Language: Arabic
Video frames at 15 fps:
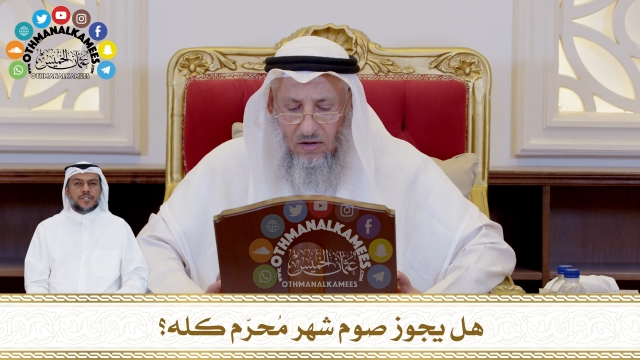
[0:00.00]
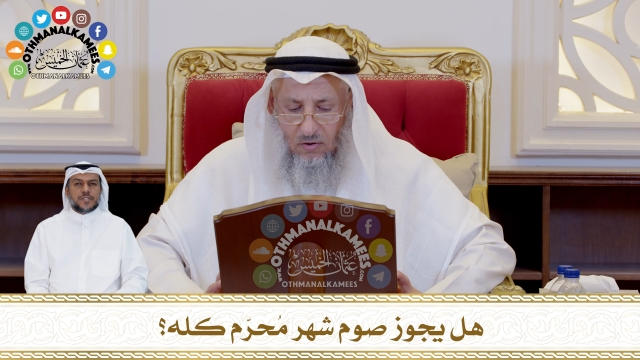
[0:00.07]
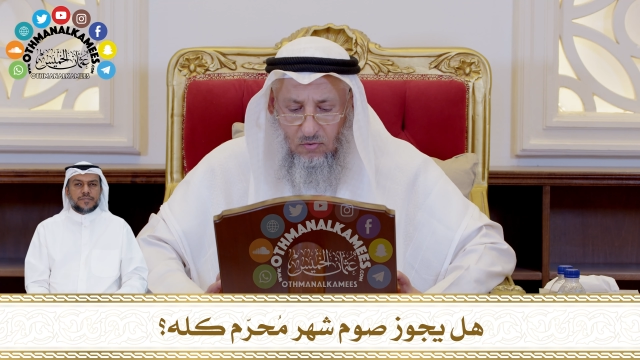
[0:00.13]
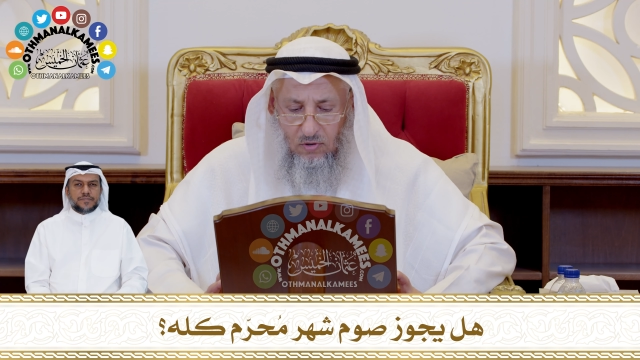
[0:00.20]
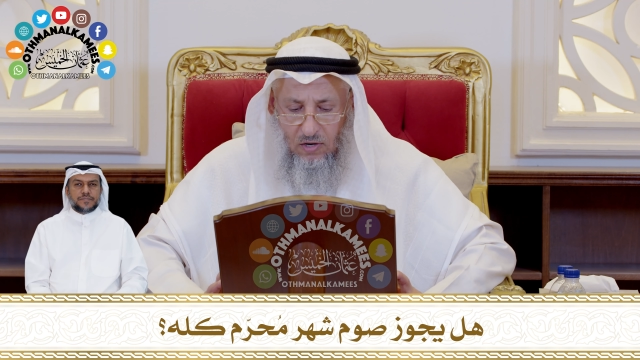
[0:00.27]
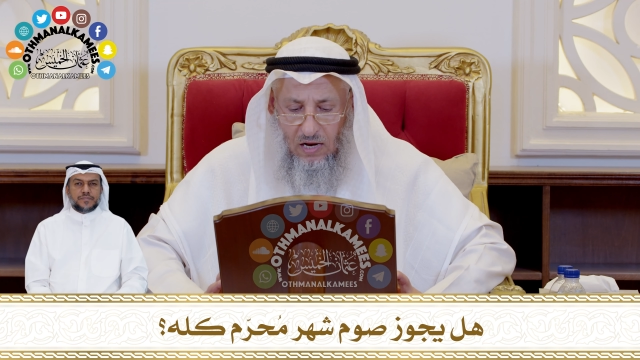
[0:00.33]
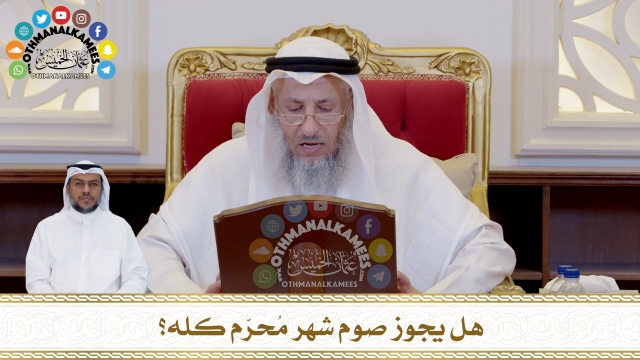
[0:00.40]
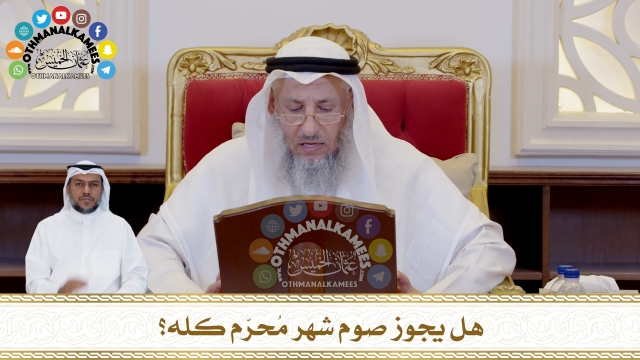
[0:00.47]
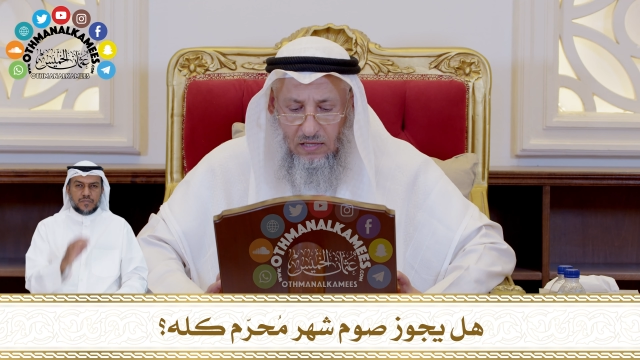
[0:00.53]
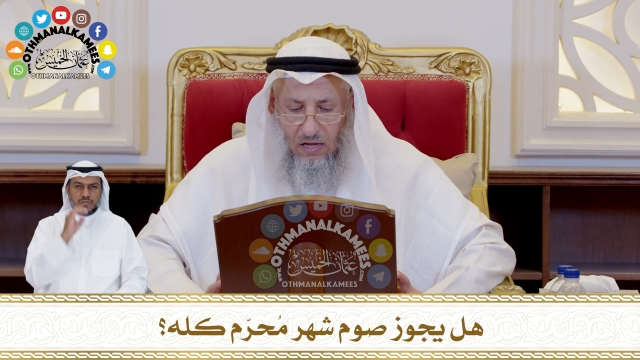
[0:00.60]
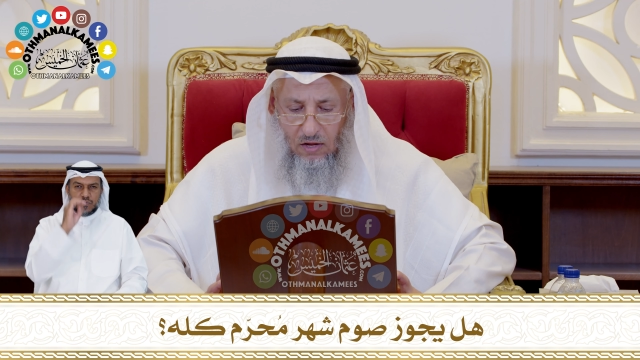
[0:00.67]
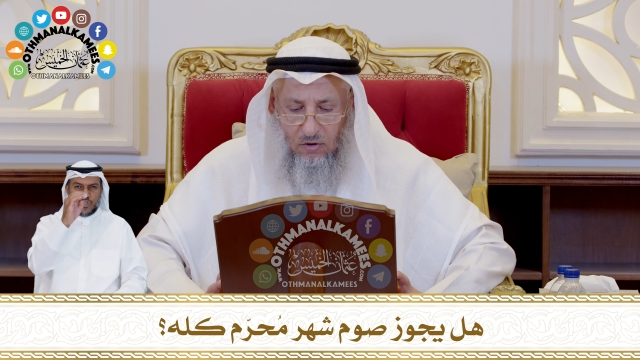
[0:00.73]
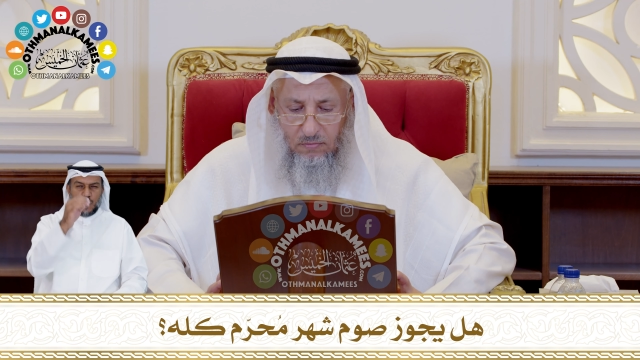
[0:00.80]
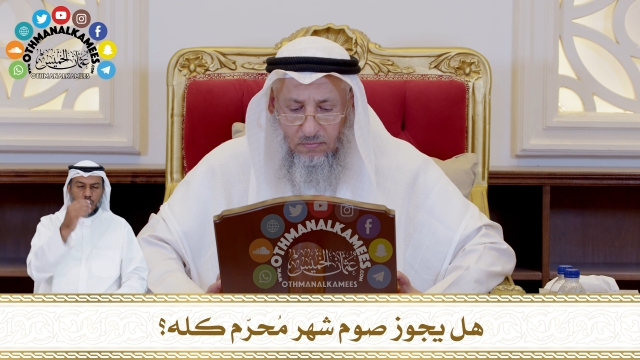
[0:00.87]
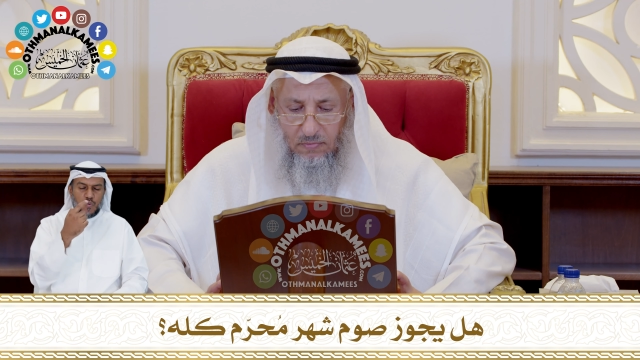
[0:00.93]
يقول لا
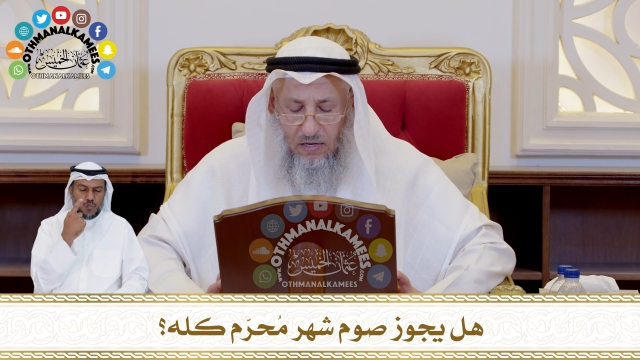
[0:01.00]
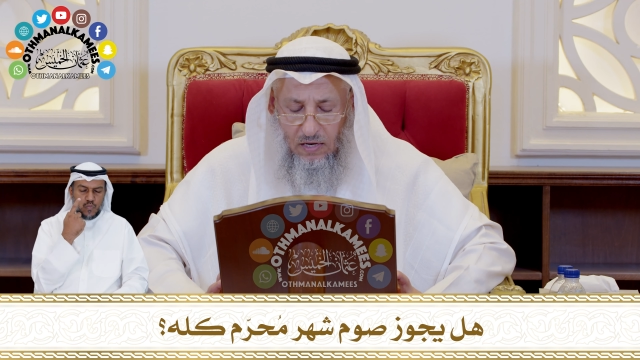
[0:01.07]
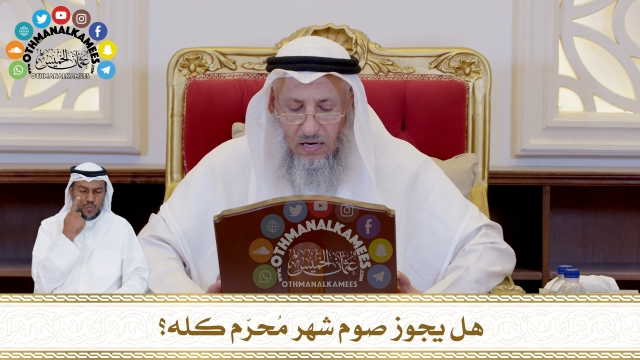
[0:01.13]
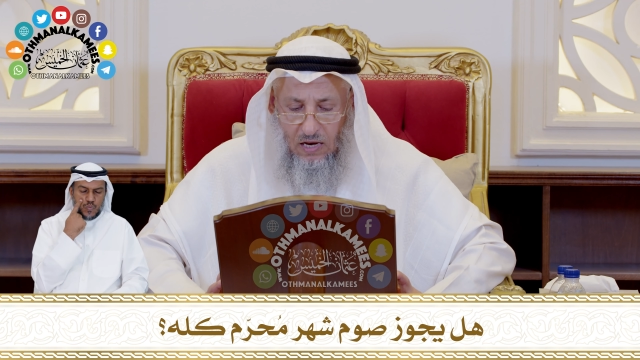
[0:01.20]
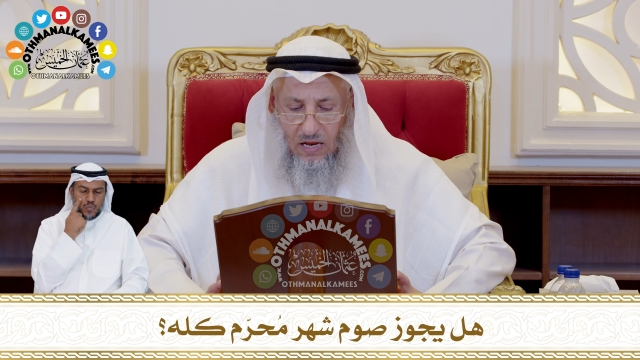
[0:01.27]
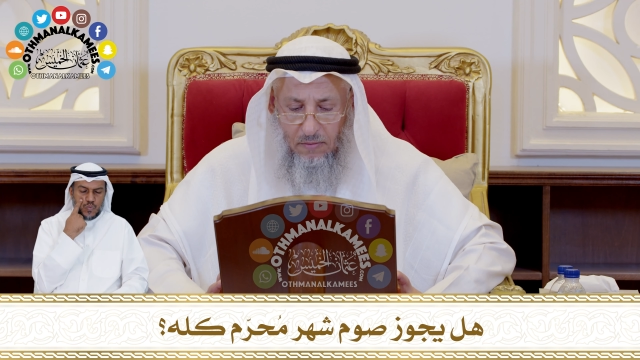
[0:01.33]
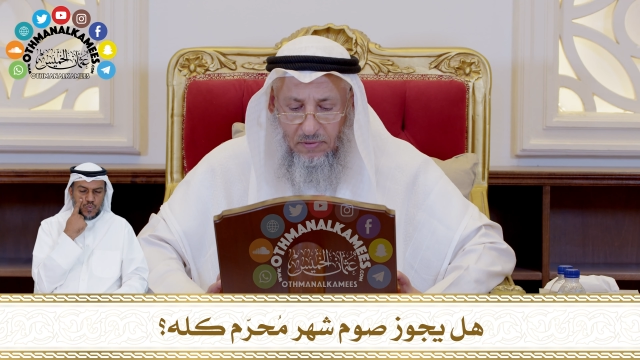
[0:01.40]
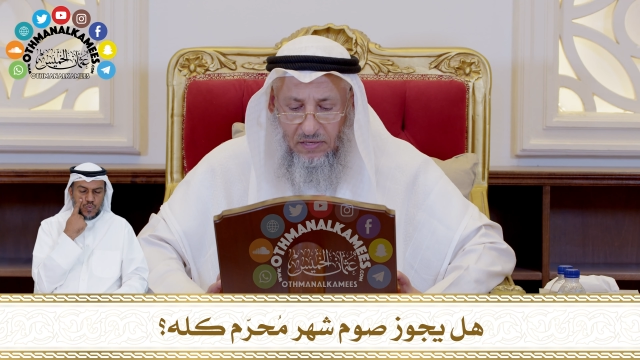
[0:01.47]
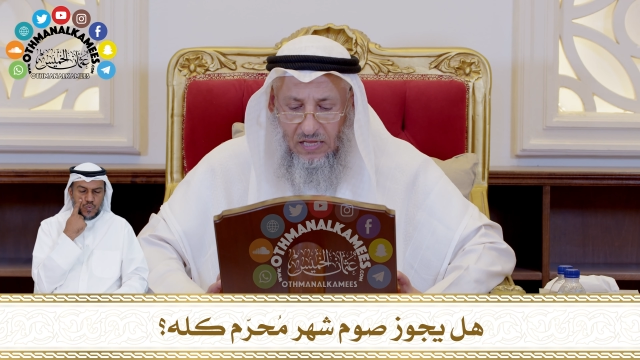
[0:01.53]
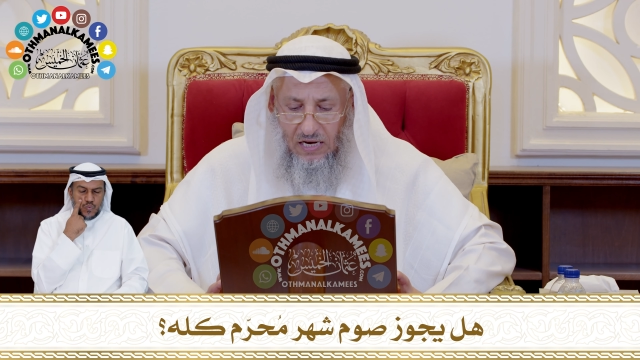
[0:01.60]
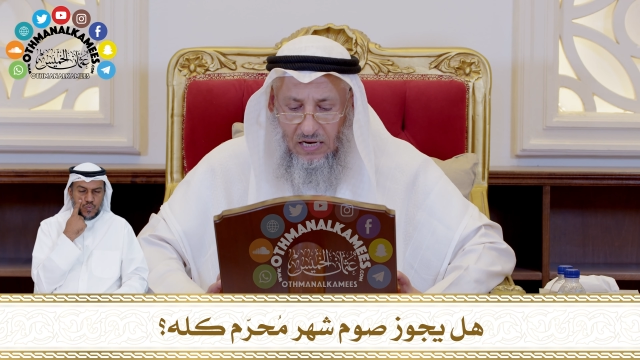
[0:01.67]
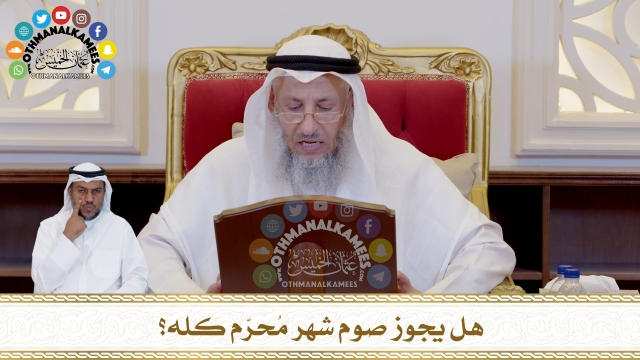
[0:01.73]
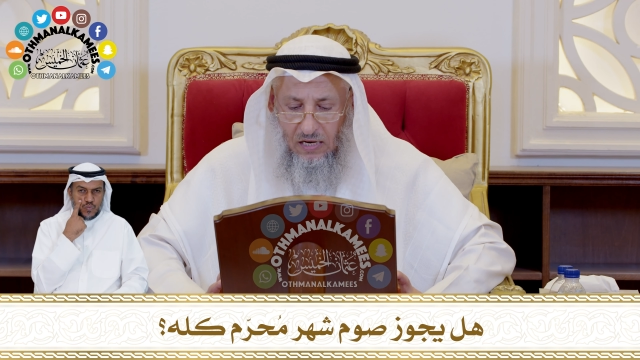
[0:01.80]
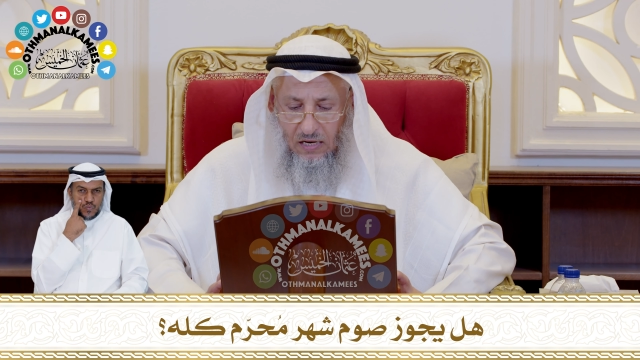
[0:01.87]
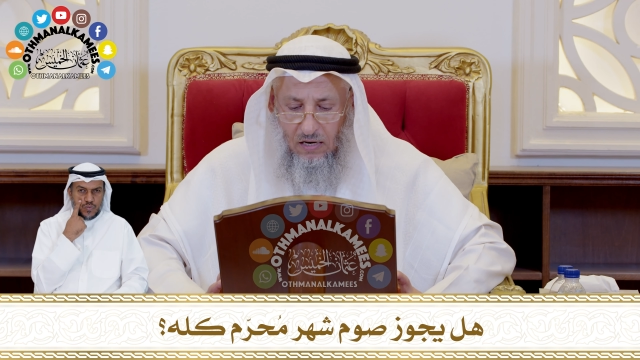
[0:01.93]
تحرم إلا
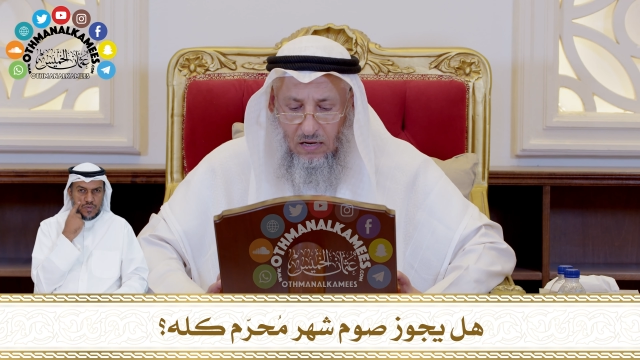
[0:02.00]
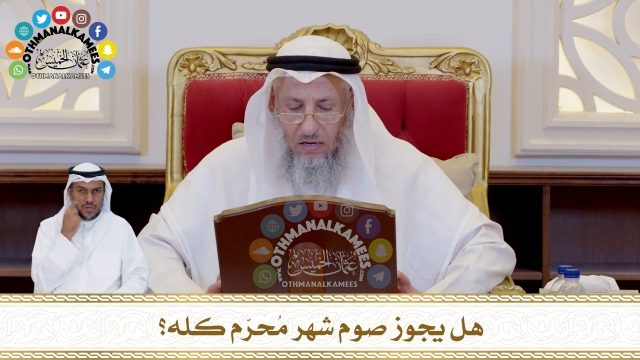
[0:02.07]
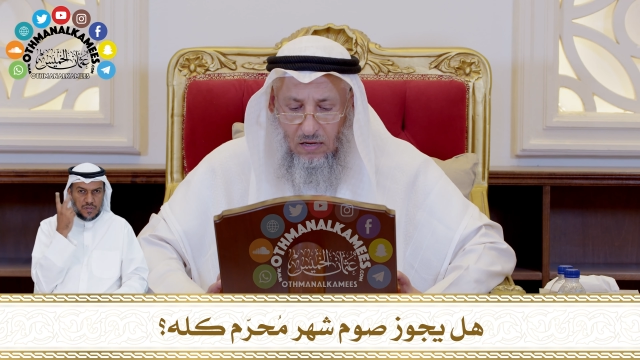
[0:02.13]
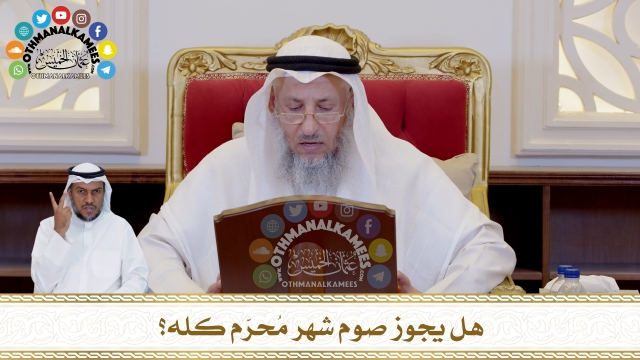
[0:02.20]
بدليل